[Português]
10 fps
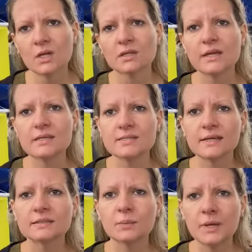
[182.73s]
Quem
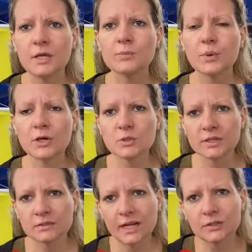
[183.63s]
quiser também pode
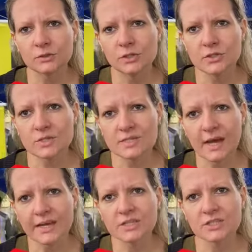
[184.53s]
entrar no nosso
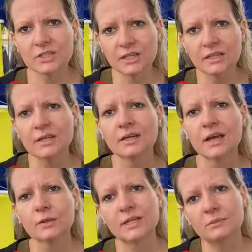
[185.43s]
site, né?
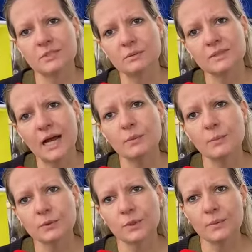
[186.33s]
É o
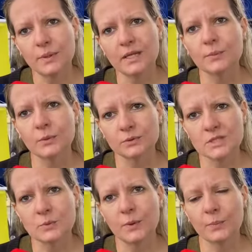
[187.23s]

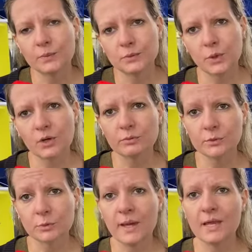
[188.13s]

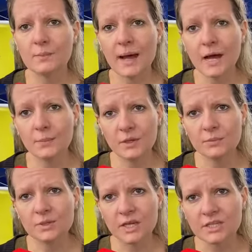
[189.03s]
www.limeira.sp.gov.br barra meio
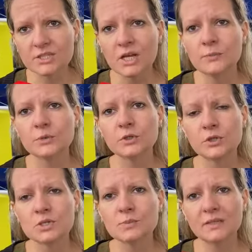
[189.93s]
ambiente e o
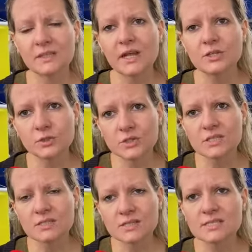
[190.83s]
nosso material de
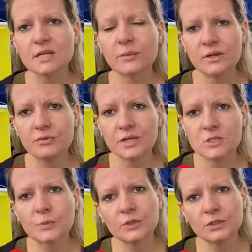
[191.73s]
conscientização ele fica
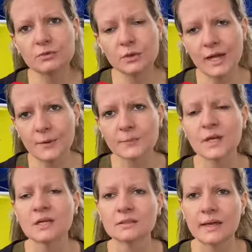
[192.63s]
disponível lá.
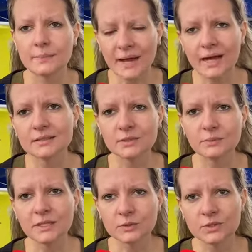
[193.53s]
É barra
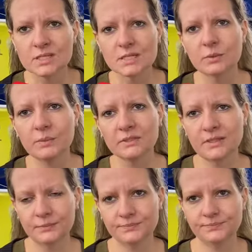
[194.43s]
também educação ambiental.